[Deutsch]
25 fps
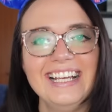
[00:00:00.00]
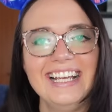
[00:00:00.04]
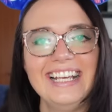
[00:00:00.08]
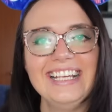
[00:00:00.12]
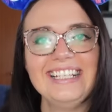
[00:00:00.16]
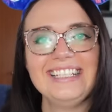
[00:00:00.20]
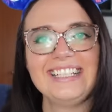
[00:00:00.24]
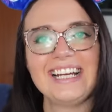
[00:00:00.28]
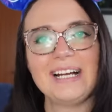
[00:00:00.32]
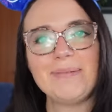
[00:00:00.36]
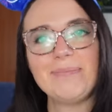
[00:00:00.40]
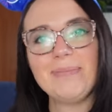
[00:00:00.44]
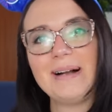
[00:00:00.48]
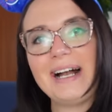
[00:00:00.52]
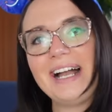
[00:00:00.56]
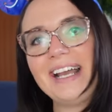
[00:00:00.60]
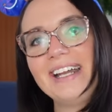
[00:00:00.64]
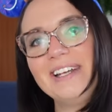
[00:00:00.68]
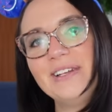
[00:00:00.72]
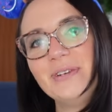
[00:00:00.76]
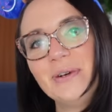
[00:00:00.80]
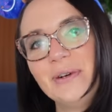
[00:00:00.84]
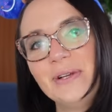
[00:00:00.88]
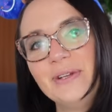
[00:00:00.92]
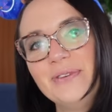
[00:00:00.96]
Ich habe
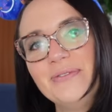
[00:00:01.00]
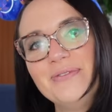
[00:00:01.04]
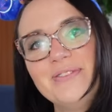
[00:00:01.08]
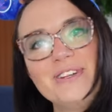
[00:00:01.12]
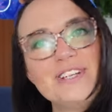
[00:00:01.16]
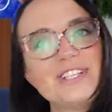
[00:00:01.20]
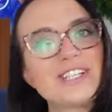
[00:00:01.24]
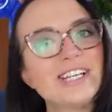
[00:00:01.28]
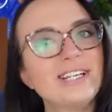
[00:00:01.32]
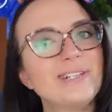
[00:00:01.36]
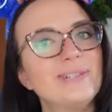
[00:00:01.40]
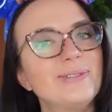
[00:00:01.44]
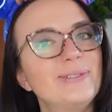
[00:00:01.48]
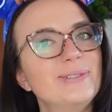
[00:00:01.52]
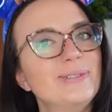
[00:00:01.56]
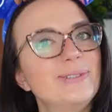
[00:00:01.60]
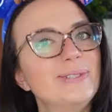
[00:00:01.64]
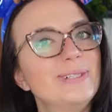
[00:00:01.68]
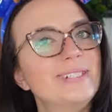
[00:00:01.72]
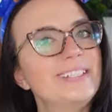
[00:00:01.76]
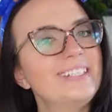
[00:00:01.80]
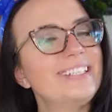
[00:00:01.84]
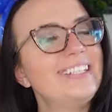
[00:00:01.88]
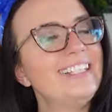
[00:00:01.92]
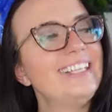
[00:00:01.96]
einen neuen
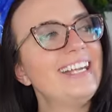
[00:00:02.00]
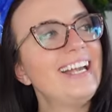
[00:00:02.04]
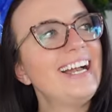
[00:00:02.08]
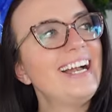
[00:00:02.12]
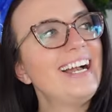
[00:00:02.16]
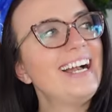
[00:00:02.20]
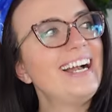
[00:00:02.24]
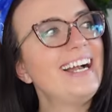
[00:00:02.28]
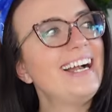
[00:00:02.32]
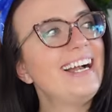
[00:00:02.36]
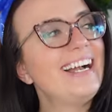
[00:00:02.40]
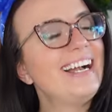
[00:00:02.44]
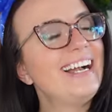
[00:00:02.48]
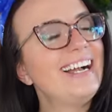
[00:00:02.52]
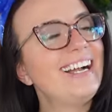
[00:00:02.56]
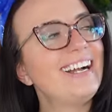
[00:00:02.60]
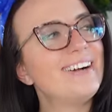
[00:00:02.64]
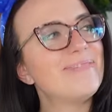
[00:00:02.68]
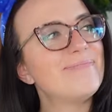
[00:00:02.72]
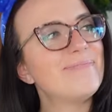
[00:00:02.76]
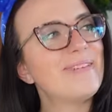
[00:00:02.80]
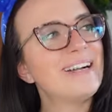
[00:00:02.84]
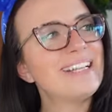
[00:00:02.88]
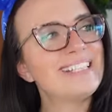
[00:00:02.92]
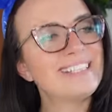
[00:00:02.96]
Fischerhut.
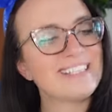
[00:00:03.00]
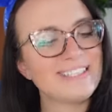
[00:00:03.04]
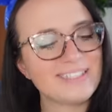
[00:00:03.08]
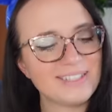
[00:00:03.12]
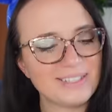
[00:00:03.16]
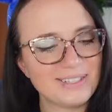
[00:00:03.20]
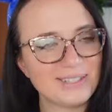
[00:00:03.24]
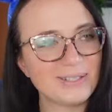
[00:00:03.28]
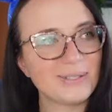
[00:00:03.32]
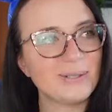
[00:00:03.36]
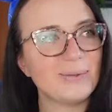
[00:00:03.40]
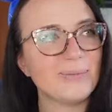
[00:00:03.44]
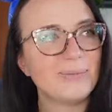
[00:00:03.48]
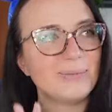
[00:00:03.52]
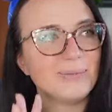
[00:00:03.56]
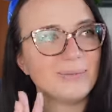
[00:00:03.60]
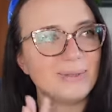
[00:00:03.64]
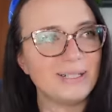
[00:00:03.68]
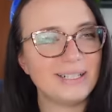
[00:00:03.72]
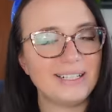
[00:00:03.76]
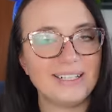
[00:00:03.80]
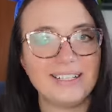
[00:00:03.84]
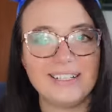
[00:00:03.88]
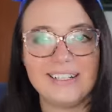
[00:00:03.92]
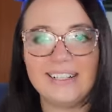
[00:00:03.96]
Ja, passend zum
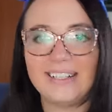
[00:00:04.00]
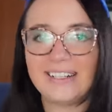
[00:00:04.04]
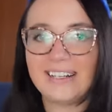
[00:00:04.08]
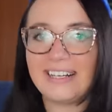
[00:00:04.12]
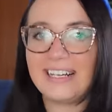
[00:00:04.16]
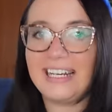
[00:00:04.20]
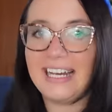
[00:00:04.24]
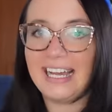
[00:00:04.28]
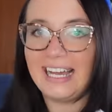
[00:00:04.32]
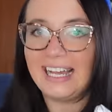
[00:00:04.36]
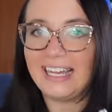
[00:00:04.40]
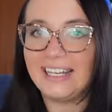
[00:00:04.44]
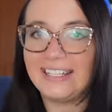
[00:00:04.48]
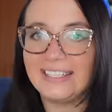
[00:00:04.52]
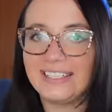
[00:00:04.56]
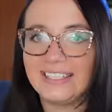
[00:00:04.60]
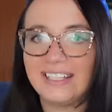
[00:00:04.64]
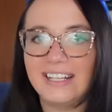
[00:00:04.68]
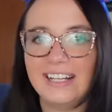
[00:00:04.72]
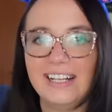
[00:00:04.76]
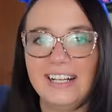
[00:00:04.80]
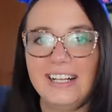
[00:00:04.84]
äh, Kleid.